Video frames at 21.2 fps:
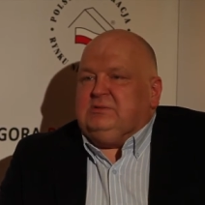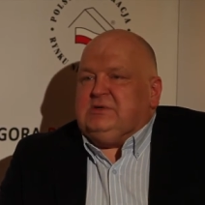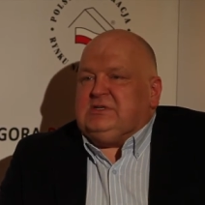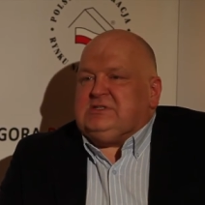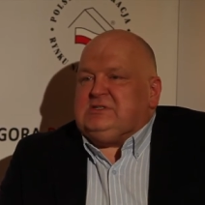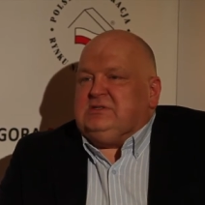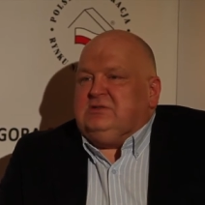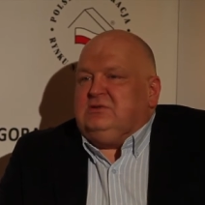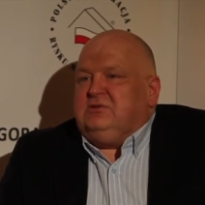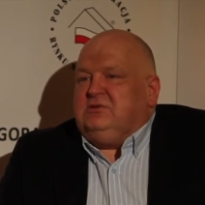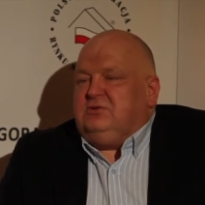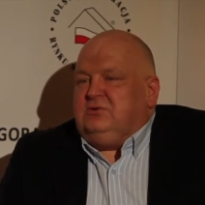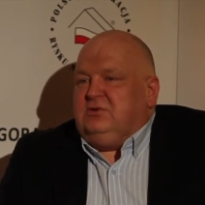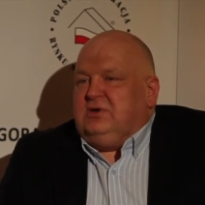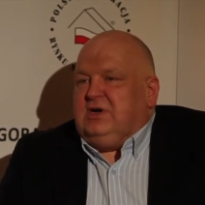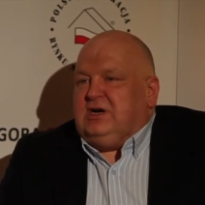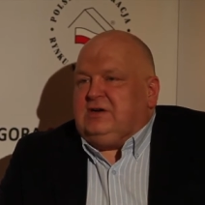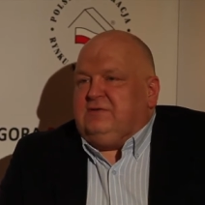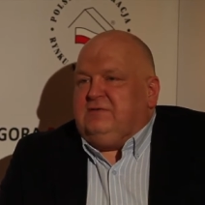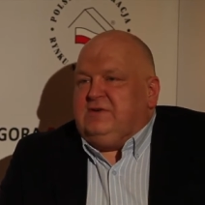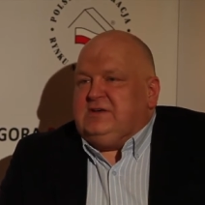Natomiast
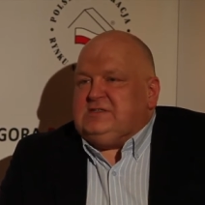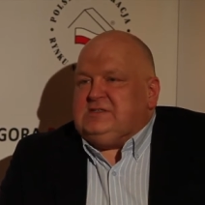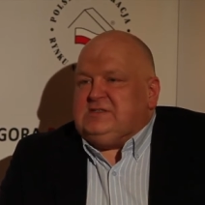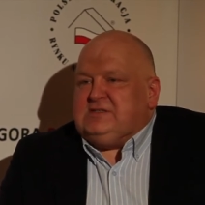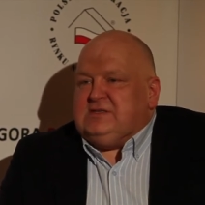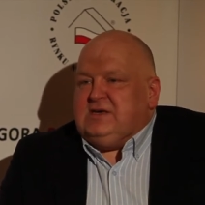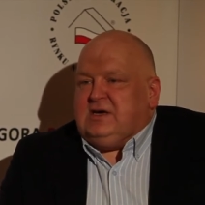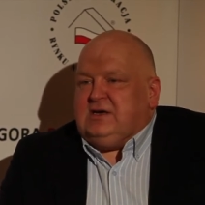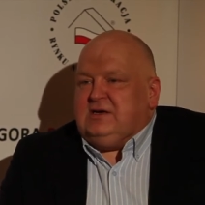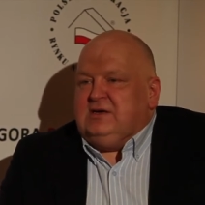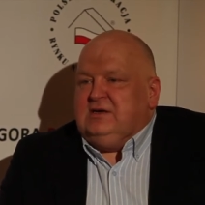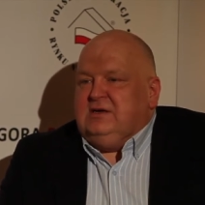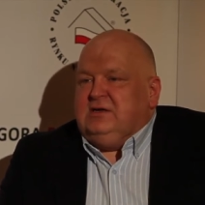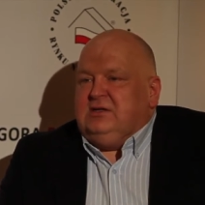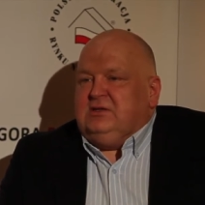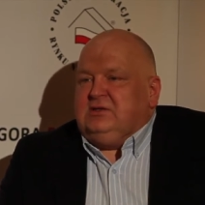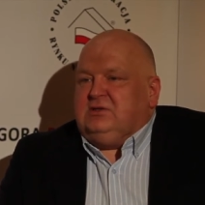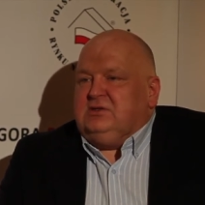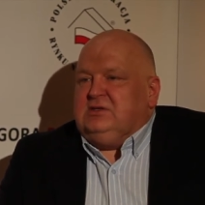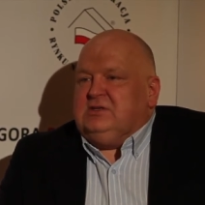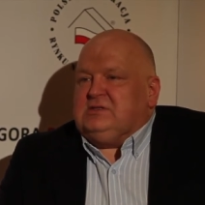druga
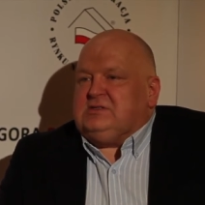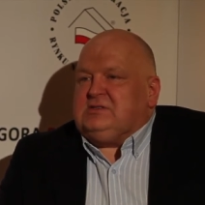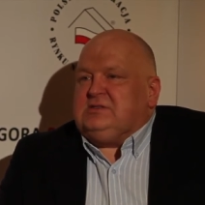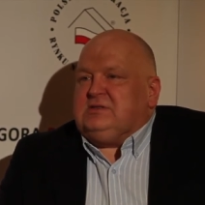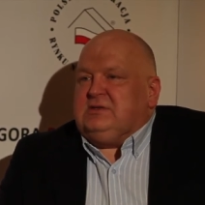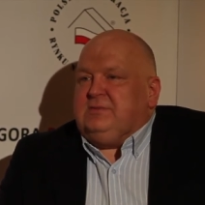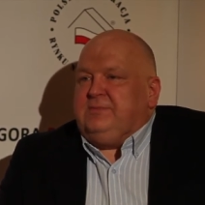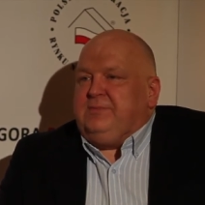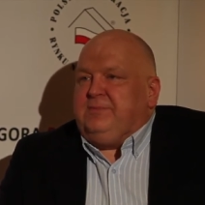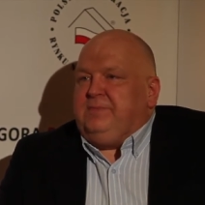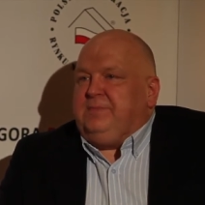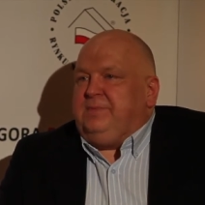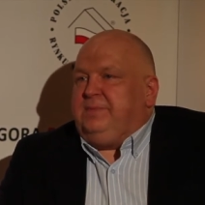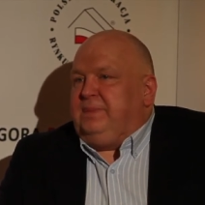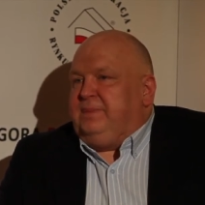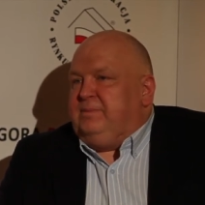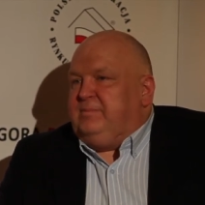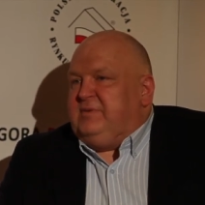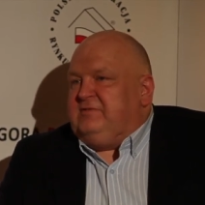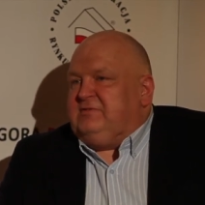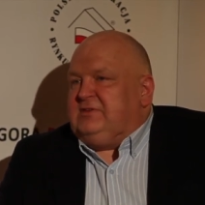kwestia to jest
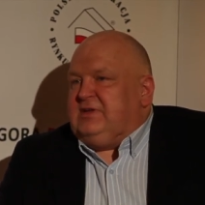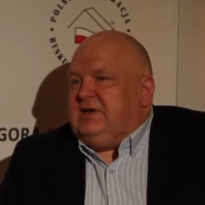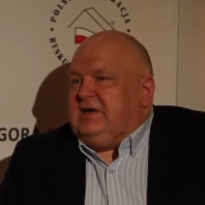mm,